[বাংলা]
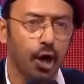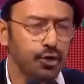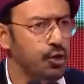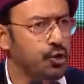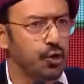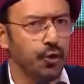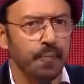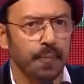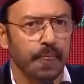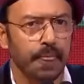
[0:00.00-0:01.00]
অথচ
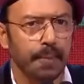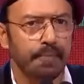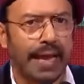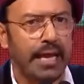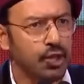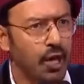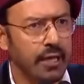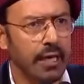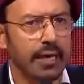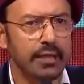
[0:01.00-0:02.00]
এই
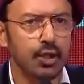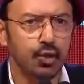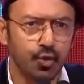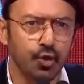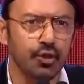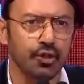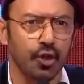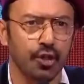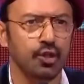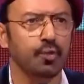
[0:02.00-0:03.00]
সরকারের কাছে সুযোগ
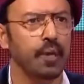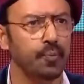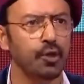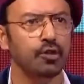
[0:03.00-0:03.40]
ছিল যেহেতু বিপুল